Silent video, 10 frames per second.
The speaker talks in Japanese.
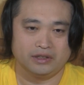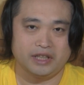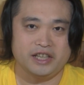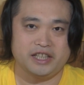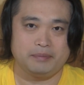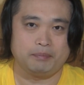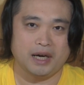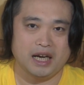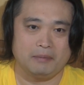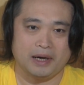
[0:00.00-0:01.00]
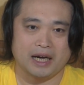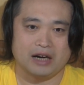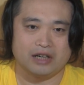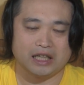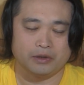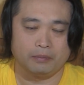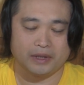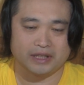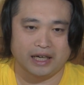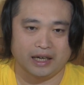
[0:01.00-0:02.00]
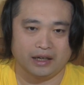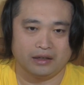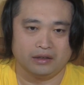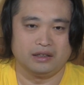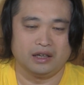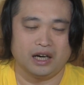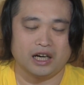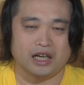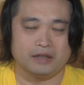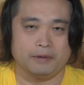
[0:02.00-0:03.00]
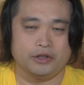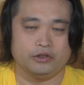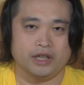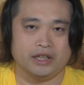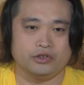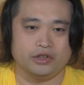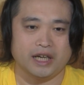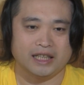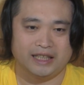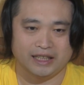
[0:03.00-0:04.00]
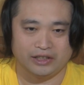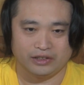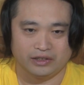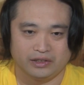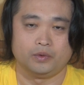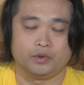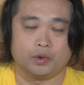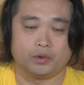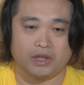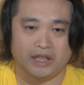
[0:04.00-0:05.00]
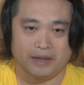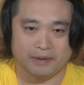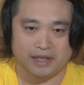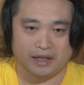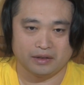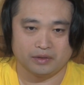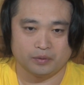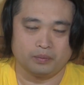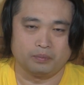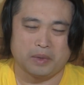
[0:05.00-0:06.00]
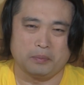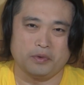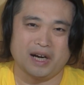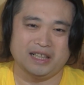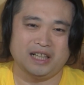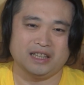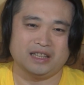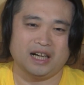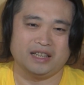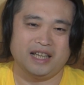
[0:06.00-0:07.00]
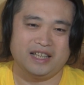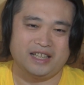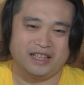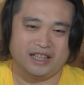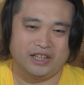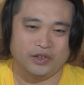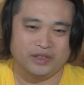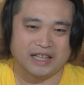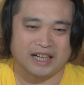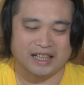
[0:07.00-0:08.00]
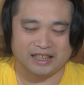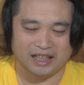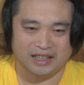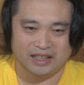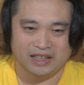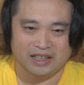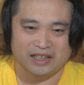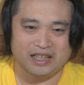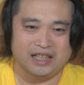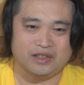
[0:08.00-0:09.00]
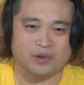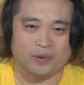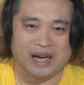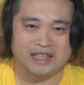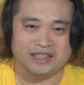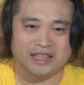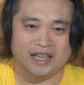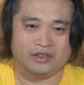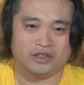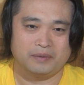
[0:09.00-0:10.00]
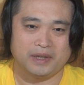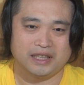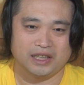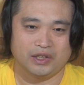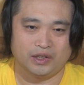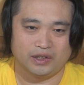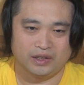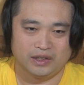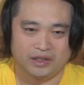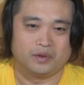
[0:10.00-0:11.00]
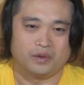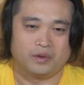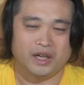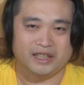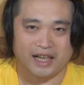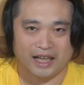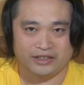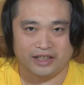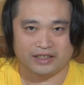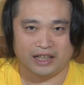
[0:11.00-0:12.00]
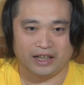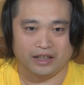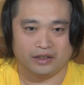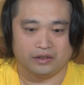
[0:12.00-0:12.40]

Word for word: 電池いっぱいあれば長く遊びますからね。あらかじめ充電しといて走らせる。そういうことができますね。昔だったら電池って非常に高かった。1個何千円としましたけど、これだったら安いですからね。